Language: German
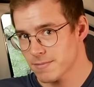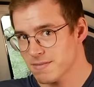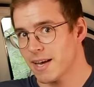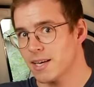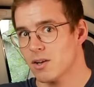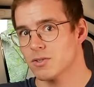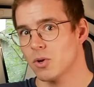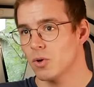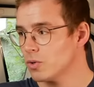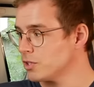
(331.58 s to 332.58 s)
2000
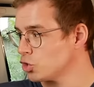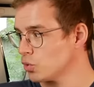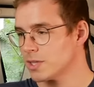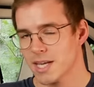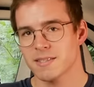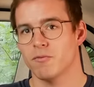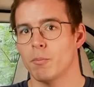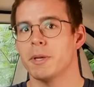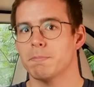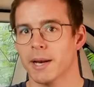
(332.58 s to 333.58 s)
Euro ist schon das,
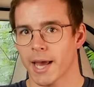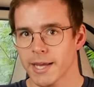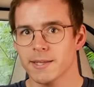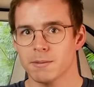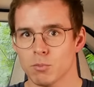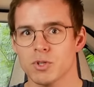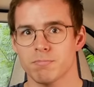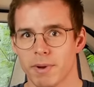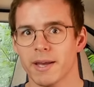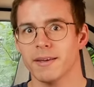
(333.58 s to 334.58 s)
womit man rechnen muss
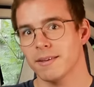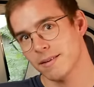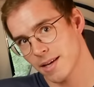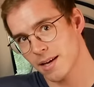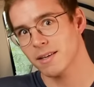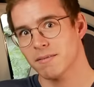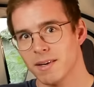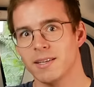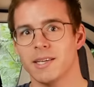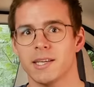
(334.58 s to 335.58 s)
bei einer
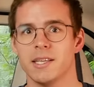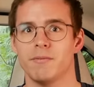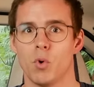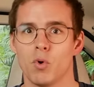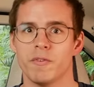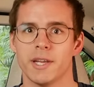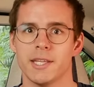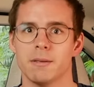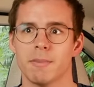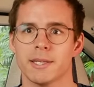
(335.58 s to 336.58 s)
qualitativ
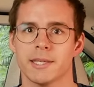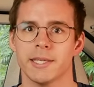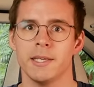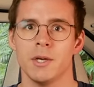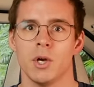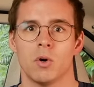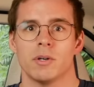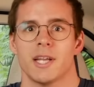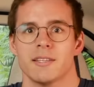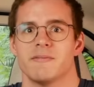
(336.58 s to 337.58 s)
hochwertigen Batterie.
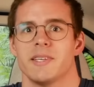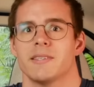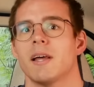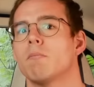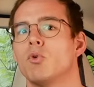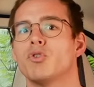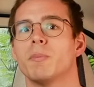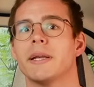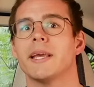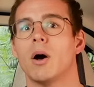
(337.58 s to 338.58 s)
Und das, wie gesagt, muss
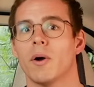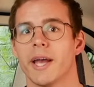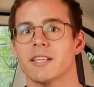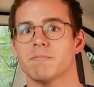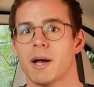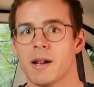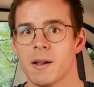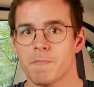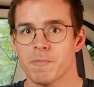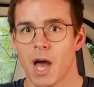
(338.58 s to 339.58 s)
man ja auch erstmal
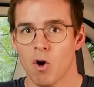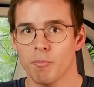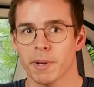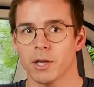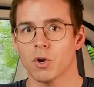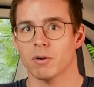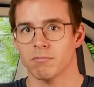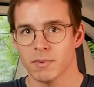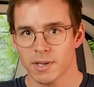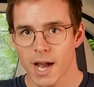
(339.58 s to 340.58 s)
aufbringen
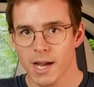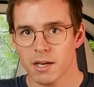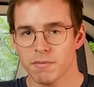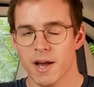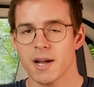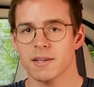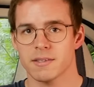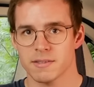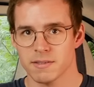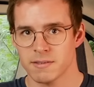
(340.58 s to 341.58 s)
können. Gar keine Frage,
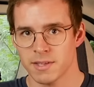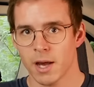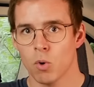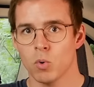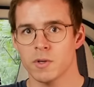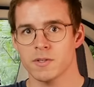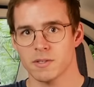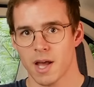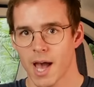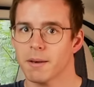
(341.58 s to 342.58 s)
ist ein sehr
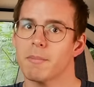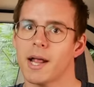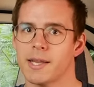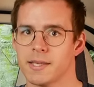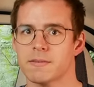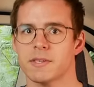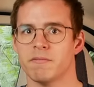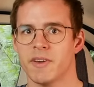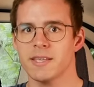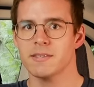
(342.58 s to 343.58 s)
hohes einmaliges
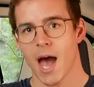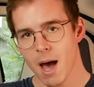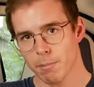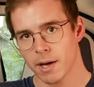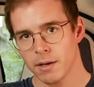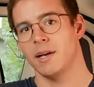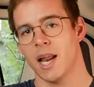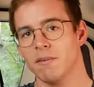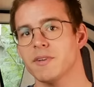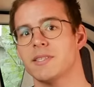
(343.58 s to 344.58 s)
Invest, aber
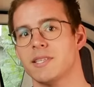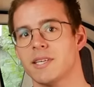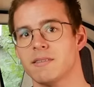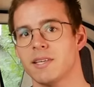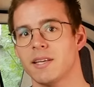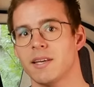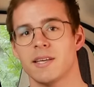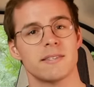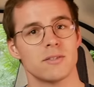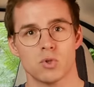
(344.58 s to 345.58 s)
langfristig gesehen
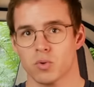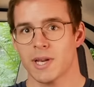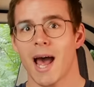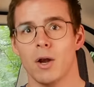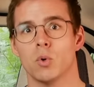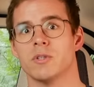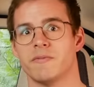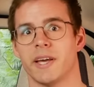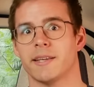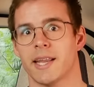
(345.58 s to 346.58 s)
ist es total
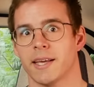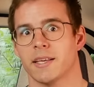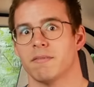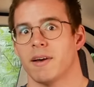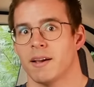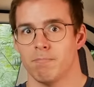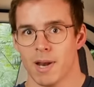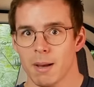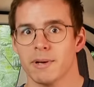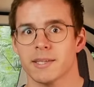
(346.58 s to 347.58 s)
lohnenswert, denke ich, weil
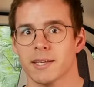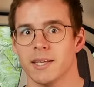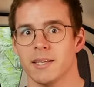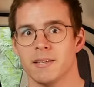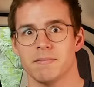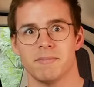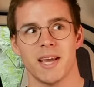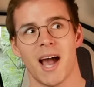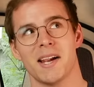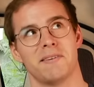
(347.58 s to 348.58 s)
Bleibatterien,
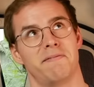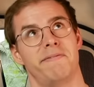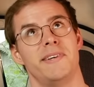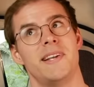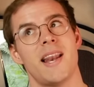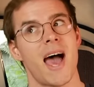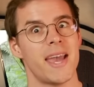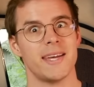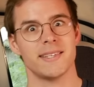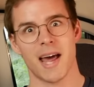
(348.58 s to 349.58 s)
die halten
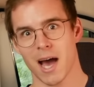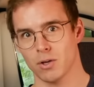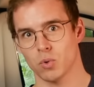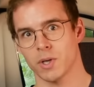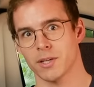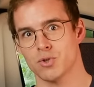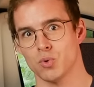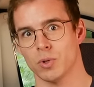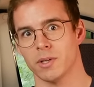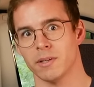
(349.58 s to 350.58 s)
vielleicht 800
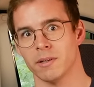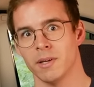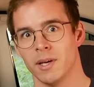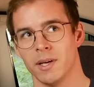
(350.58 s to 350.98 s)
Zyklen.